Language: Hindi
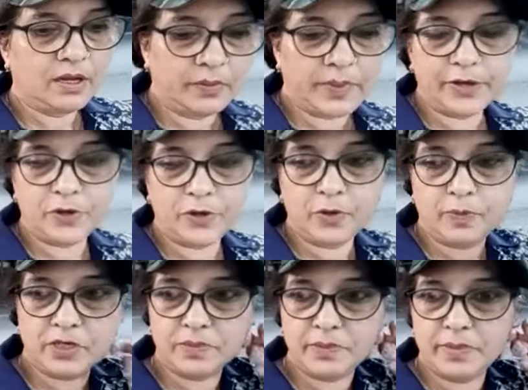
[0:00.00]
बेड के ऊपर
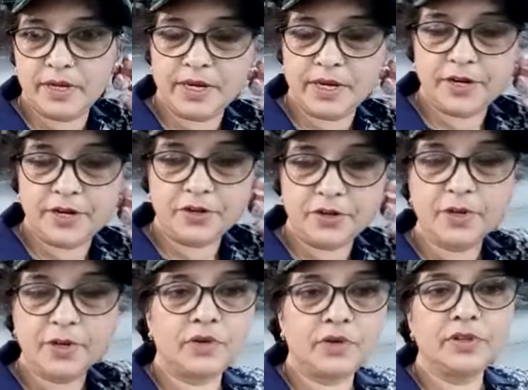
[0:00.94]
जब मैं लेटी तो मेरे
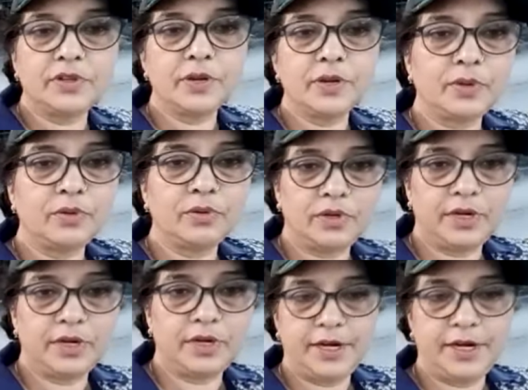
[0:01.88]
खुदाबंद ने मेरे को
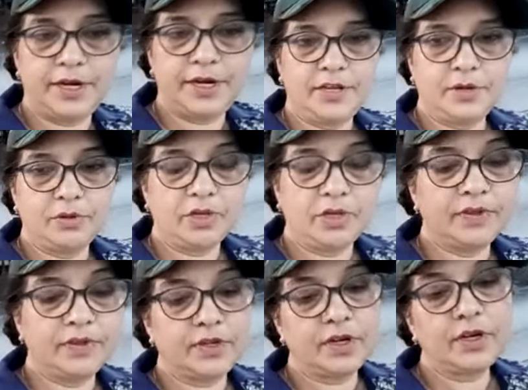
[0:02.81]
लेटने नहीं दिया खुदाबंद
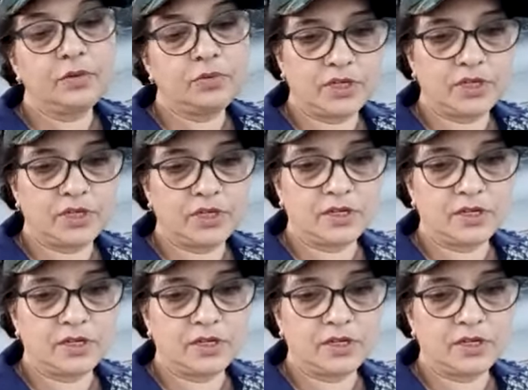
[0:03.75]
कटा उठ जा